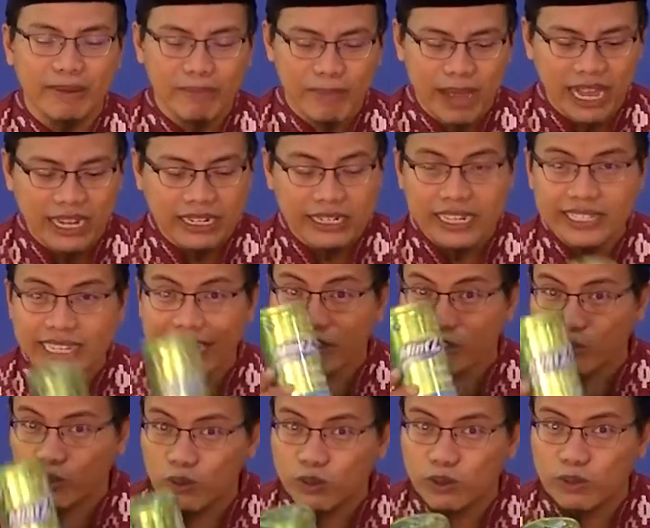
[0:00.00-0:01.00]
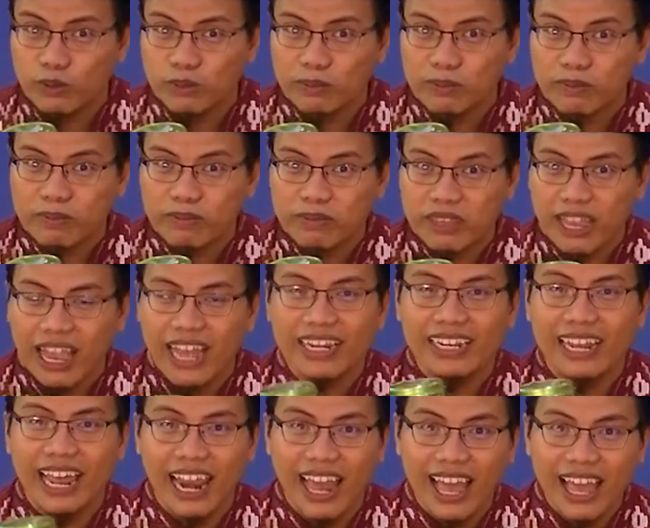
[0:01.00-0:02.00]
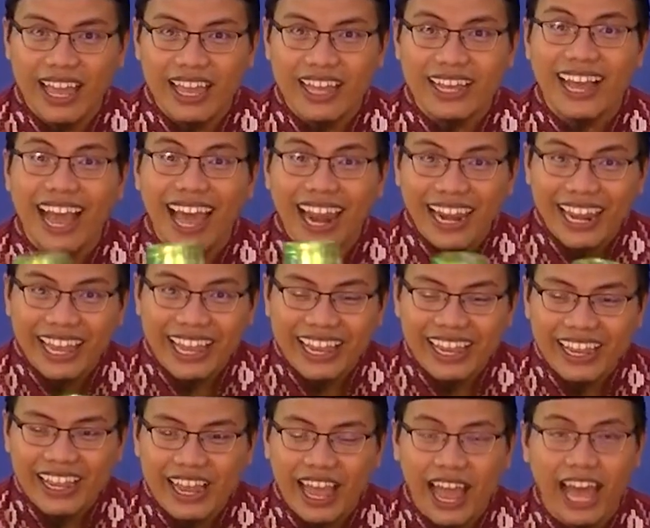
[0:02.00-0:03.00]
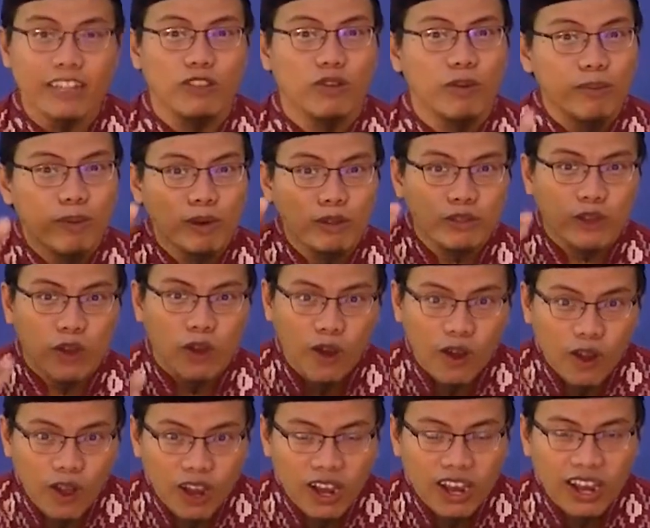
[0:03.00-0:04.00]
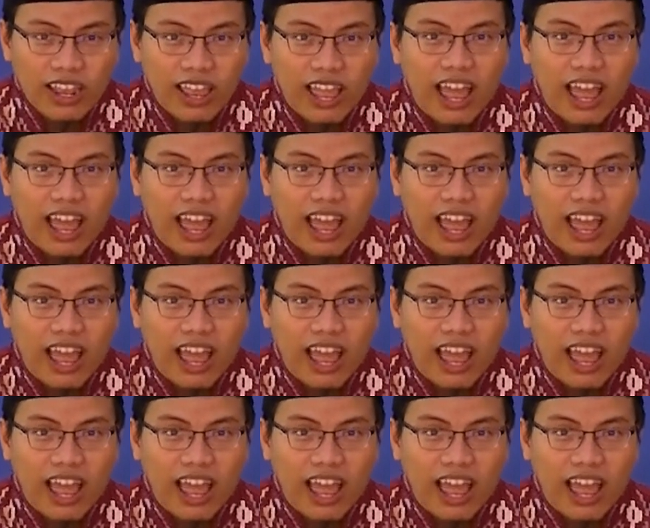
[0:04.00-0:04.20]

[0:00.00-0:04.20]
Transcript: Bahannya satu adalah kaleng atau botol